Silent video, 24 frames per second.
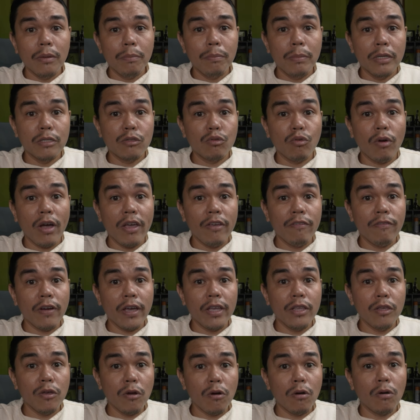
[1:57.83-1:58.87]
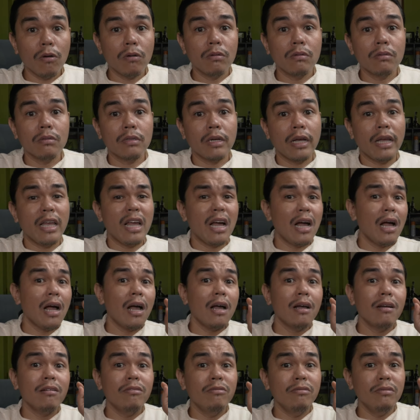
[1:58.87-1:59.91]
piso wifi nyo.
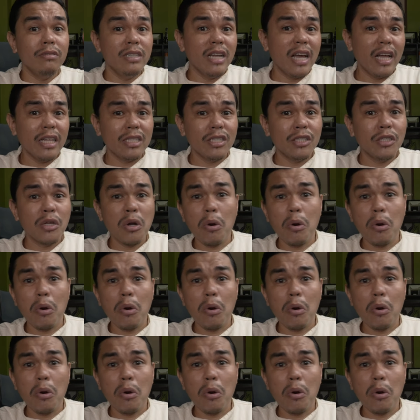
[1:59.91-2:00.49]
Kaya, That's